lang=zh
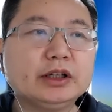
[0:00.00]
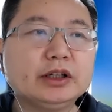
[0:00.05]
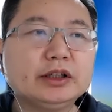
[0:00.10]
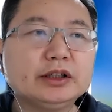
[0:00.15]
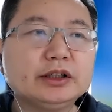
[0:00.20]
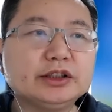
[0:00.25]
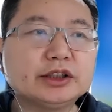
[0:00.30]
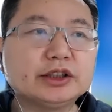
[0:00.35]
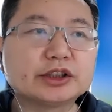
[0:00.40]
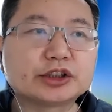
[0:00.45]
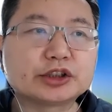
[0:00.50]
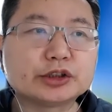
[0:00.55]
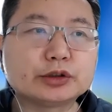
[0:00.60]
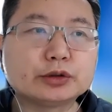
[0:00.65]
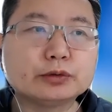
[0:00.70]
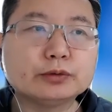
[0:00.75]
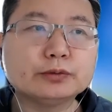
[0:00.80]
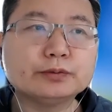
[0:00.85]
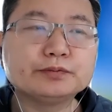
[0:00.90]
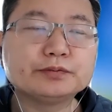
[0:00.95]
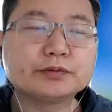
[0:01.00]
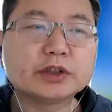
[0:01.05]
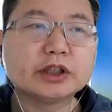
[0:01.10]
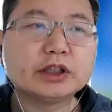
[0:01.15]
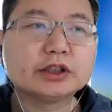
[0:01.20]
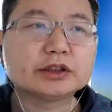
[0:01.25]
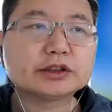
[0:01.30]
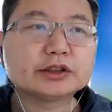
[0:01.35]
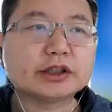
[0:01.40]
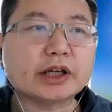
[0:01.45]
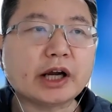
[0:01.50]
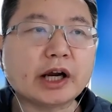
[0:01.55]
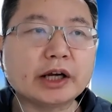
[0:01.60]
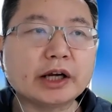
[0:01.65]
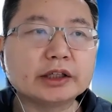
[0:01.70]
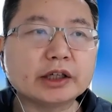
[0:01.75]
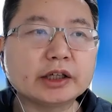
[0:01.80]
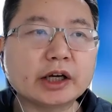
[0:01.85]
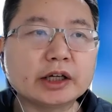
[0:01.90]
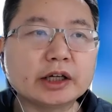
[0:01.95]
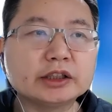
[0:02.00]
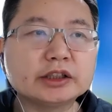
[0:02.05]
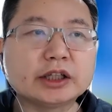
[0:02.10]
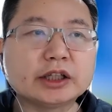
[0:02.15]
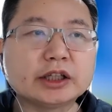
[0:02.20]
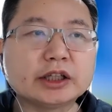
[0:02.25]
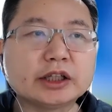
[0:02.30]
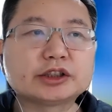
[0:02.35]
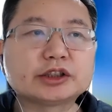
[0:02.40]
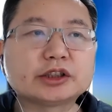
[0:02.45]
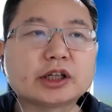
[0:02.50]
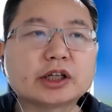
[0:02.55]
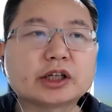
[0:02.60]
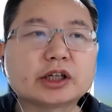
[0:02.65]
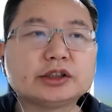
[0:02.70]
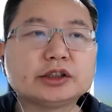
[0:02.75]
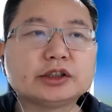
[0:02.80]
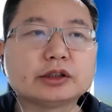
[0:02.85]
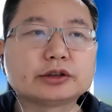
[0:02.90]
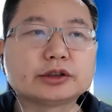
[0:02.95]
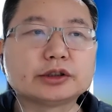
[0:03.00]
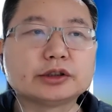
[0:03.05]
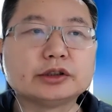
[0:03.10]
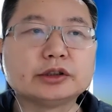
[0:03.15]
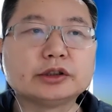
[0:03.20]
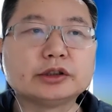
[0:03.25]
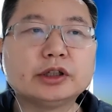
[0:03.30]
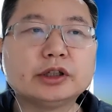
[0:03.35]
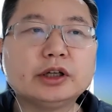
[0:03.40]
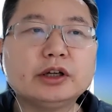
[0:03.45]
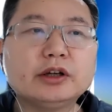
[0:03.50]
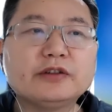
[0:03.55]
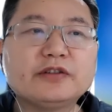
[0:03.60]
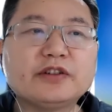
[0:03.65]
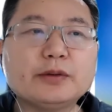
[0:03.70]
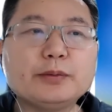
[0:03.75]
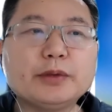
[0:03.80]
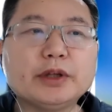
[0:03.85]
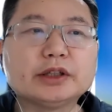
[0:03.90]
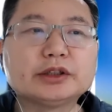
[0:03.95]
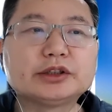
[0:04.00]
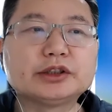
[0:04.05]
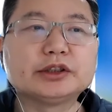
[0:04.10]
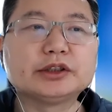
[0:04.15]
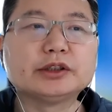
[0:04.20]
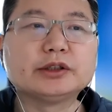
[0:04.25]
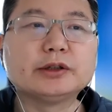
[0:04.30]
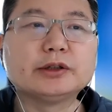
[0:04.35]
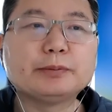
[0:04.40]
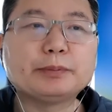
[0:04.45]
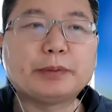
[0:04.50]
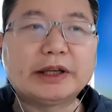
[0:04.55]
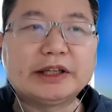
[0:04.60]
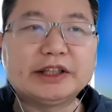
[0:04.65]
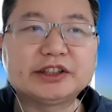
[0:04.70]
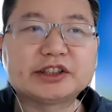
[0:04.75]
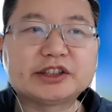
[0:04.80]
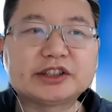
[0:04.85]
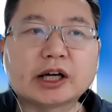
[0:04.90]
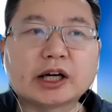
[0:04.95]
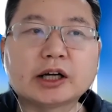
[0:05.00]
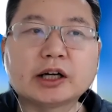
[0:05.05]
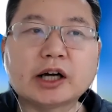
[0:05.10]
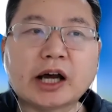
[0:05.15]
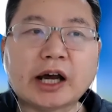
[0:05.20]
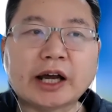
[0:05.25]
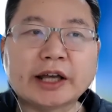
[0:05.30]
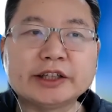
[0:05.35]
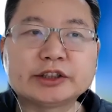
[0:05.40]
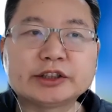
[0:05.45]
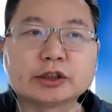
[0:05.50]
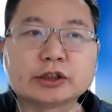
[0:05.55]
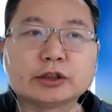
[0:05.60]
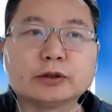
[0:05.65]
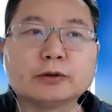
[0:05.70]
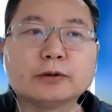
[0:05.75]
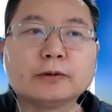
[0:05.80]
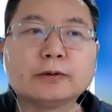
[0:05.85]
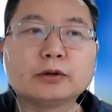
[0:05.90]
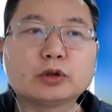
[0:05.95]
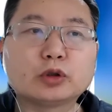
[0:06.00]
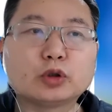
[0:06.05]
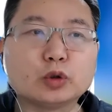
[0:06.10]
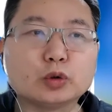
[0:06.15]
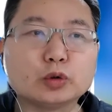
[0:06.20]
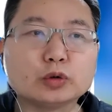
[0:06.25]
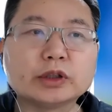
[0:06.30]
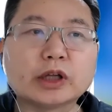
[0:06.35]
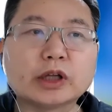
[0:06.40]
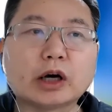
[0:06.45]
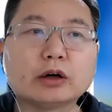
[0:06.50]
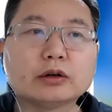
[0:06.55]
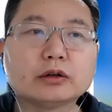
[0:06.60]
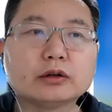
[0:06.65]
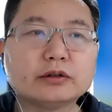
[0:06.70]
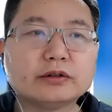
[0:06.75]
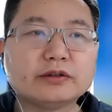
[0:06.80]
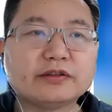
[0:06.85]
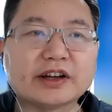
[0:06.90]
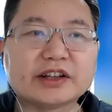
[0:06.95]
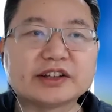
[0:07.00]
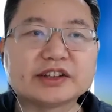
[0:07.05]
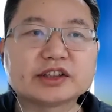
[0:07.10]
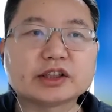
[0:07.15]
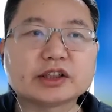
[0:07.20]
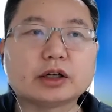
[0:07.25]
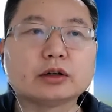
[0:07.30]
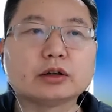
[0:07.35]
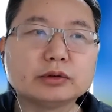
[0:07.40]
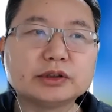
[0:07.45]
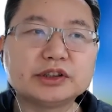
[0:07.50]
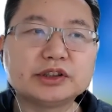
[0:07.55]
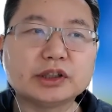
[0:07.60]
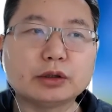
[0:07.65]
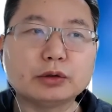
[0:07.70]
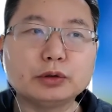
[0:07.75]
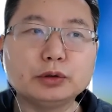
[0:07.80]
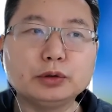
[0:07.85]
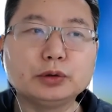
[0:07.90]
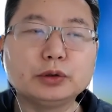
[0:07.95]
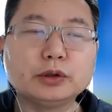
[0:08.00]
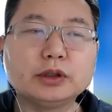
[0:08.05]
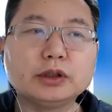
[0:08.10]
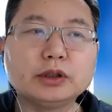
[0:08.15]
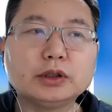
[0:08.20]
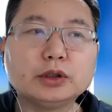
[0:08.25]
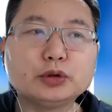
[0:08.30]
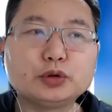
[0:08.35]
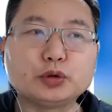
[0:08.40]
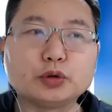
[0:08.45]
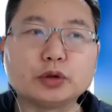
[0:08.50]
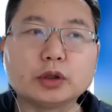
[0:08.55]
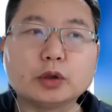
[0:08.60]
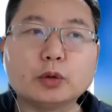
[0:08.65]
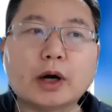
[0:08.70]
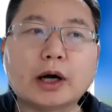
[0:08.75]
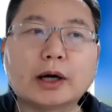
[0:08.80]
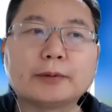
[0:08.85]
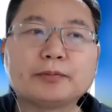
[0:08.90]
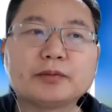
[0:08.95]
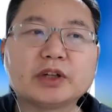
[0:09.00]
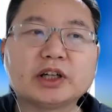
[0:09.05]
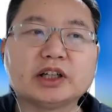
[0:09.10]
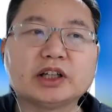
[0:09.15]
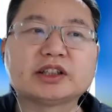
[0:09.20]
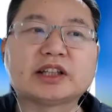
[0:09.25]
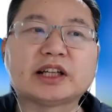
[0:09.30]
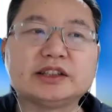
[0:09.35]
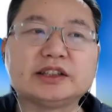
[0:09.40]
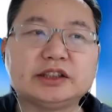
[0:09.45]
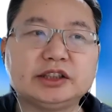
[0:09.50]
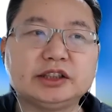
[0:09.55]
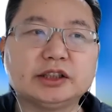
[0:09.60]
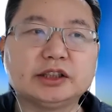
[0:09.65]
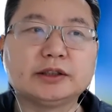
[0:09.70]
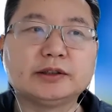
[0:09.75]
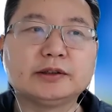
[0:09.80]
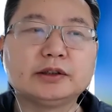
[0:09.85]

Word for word: 一个时钟在二零二零年的十二个小时，分别是悲伤、哀愁、苦恼、烦躁、焦虑、绝望和胆怯。